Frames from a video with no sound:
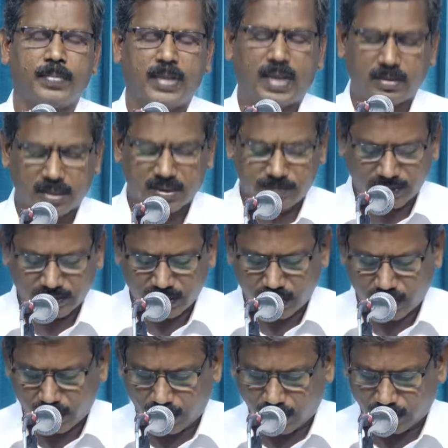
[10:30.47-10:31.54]
ఎంతో
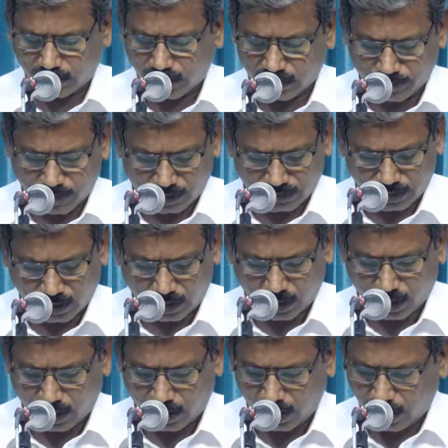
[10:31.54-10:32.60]
స్పష్టంగా తెలియపరిచినట్లుగా
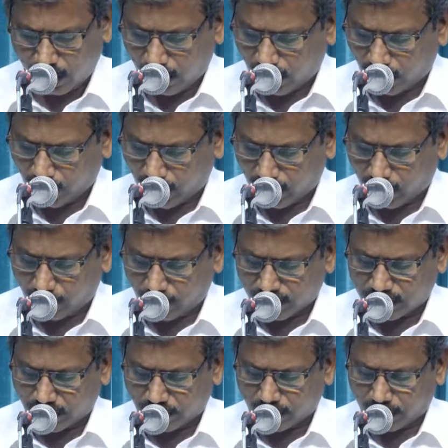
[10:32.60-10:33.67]
ఇక్కడ మనం
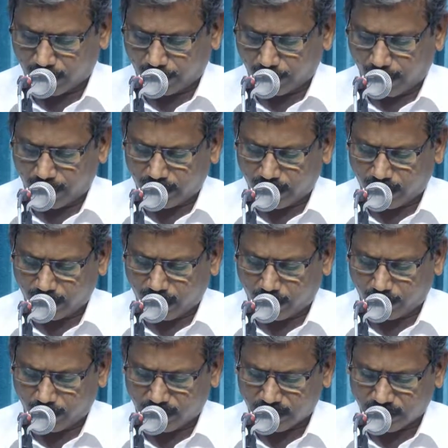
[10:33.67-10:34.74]
కనిపిస్తూ ఉంది అయితే
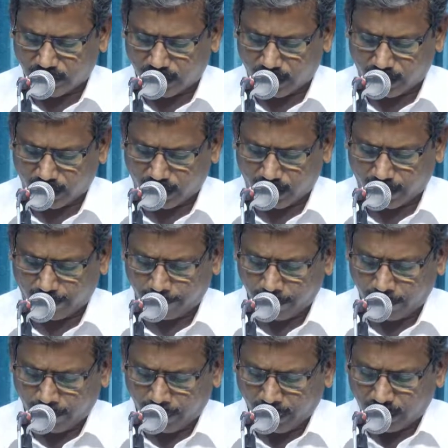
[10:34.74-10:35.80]
జ్ఞాపకం చేసినట్లయితే
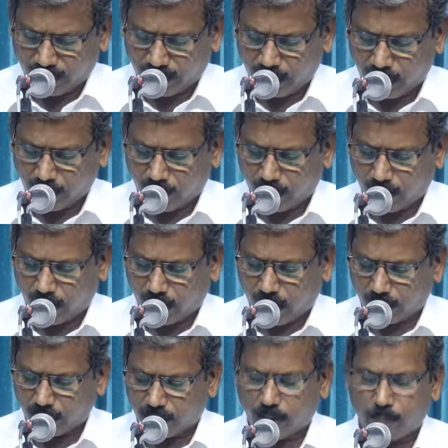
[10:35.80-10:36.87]
తిండి వలన
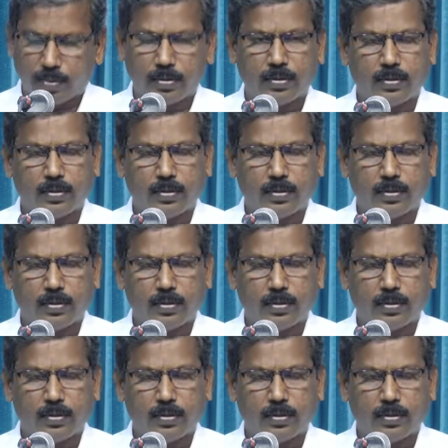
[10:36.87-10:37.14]
అంటున్నప్పుడు